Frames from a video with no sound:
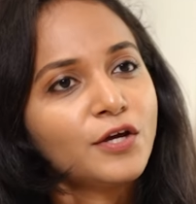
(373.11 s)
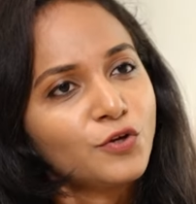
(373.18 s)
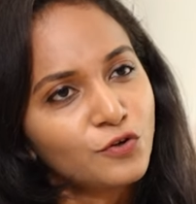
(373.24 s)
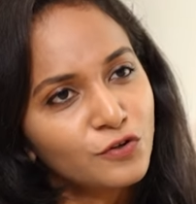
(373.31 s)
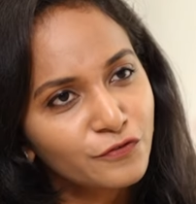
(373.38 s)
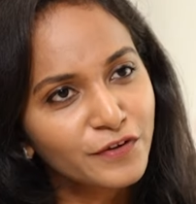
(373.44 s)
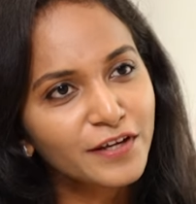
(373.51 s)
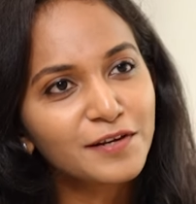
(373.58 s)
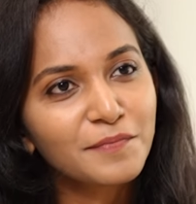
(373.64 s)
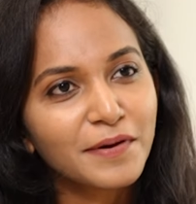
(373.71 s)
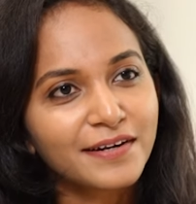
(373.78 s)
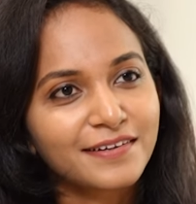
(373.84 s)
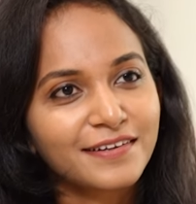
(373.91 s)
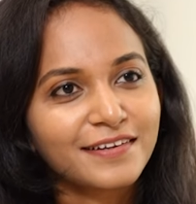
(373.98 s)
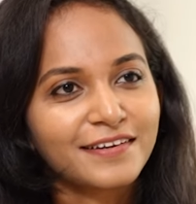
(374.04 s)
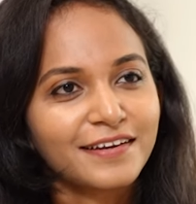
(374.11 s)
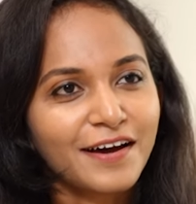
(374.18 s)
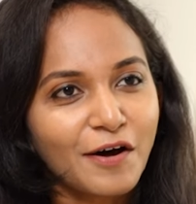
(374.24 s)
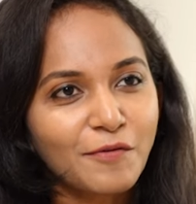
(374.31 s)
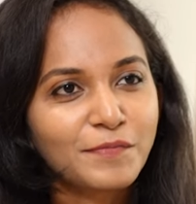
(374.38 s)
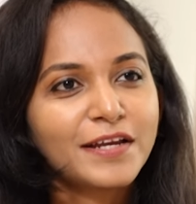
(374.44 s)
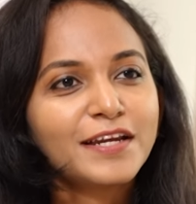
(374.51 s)
டு ஃபீல் பெட்டர்
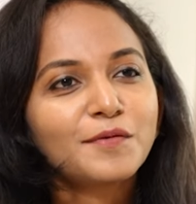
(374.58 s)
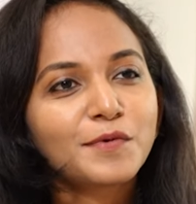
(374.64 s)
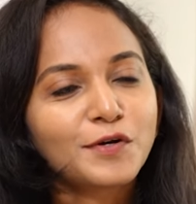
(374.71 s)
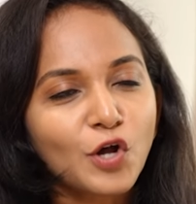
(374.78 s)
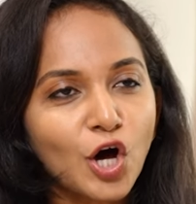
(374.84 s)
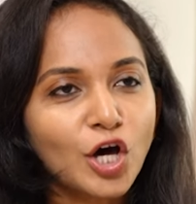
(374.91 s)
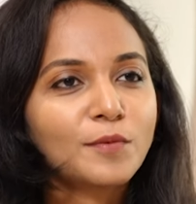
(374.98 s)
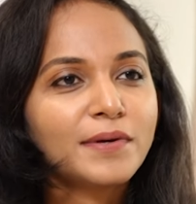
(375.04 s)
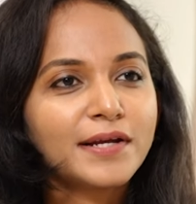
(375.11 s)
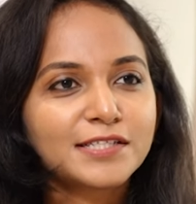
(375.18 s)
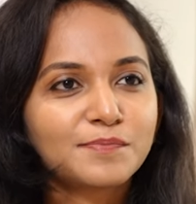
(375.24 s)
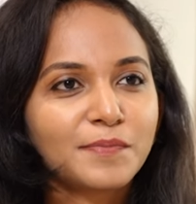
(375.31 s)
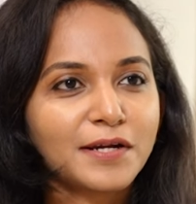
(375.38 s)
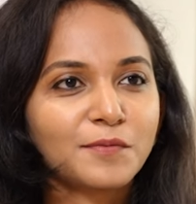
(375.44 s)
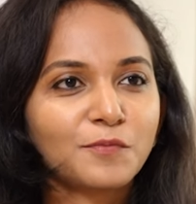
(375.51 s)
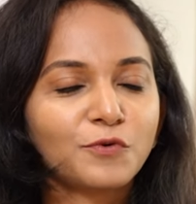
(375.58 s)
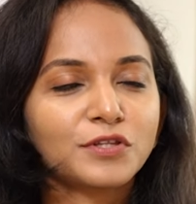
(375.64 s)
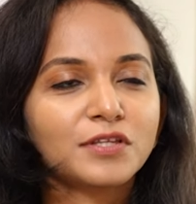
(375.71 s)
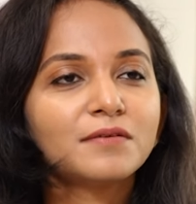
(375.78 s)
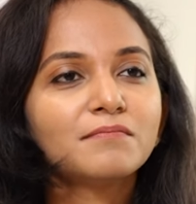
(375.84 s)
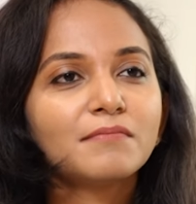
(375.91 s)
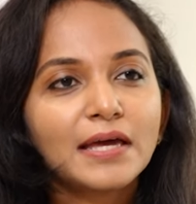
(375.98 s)
அப்படின்னு நம்ம நார்மலைஸ் பண்ணும்போது
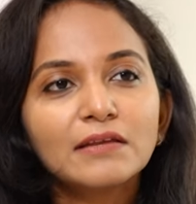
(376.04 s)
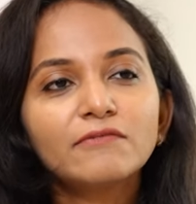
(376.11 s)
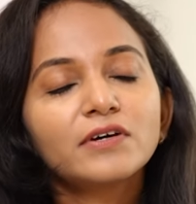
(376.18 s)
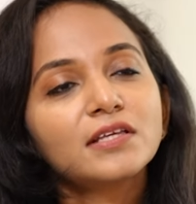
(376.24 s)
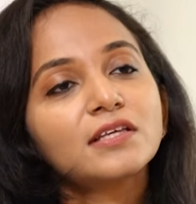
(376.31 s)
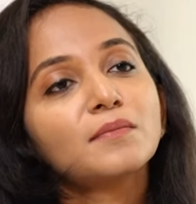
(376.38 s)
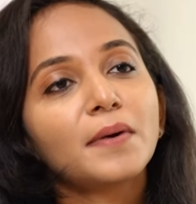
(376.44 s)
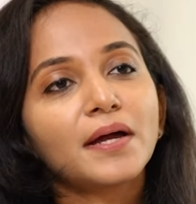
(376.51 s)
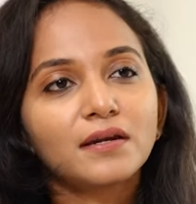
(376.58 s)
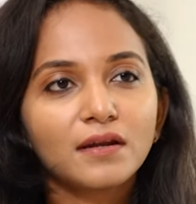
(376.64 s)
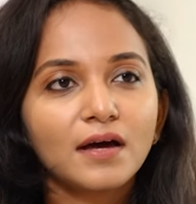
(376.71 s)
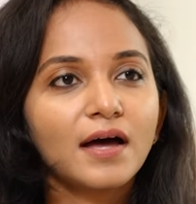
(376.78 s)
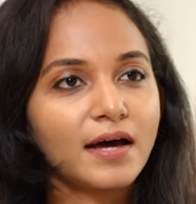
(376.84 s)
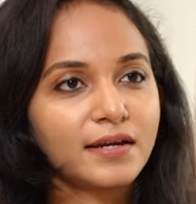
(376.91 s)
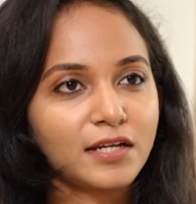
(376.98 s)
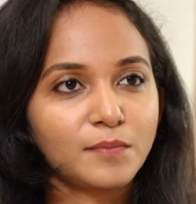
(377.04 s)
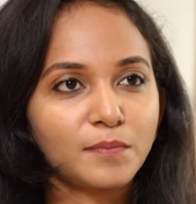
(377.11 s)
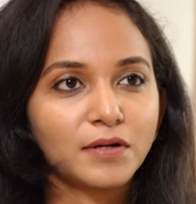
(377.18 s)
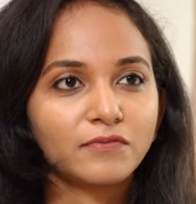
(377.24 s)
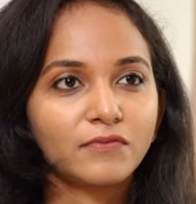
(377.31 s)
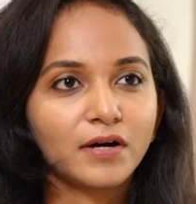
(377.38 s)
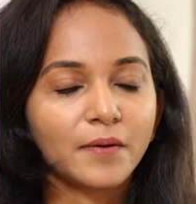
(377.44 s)
மென் வந்து இதை பெட்டராக ஹேண்டில்
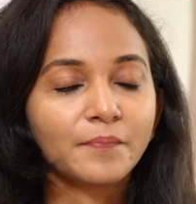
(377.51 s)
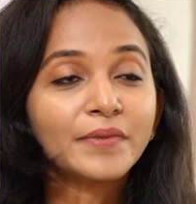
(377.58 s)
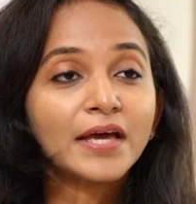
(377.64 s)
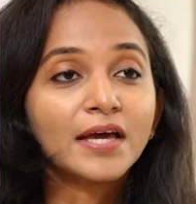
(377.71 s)
பண்ணுவாங்க